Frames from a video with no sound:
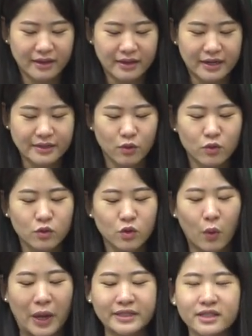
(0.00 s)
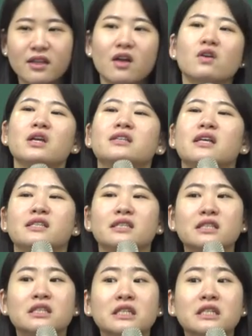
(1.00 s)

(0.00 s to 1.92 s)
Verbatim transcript: 그래서 오늘도 완전한 언약 대신